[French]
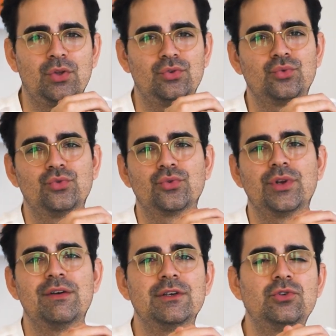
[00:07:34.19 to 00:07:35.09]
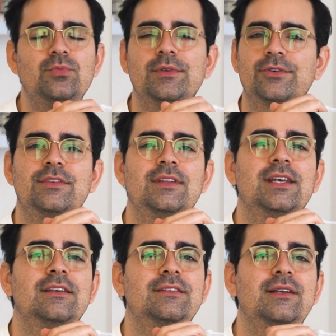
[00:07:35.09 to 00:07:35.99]
sur tout ce qu'on a vécu parce que
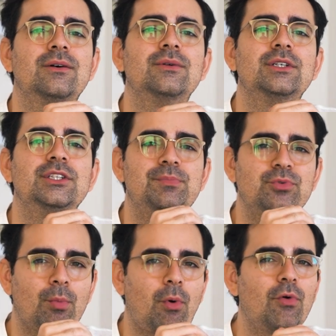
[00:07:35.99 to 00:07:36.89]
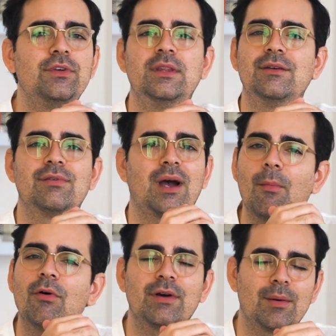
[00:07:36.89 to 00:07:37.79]
c'était excellent et j'ai pu en profiter
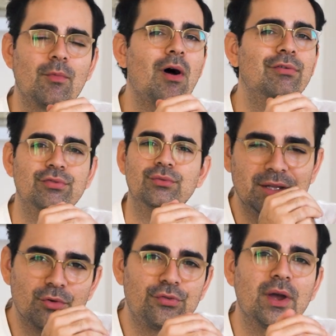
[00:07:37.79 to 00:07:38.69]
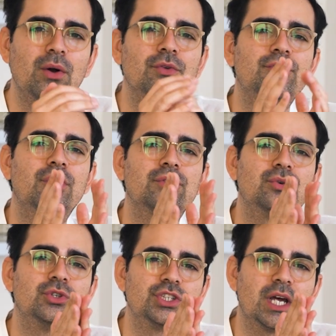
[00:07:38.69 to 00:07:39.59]
vraiment vraiment à fond et de faire en sorte
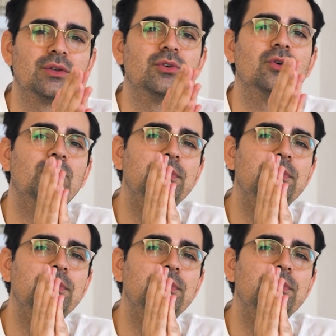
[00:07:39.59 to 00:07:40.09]
que chaque euh,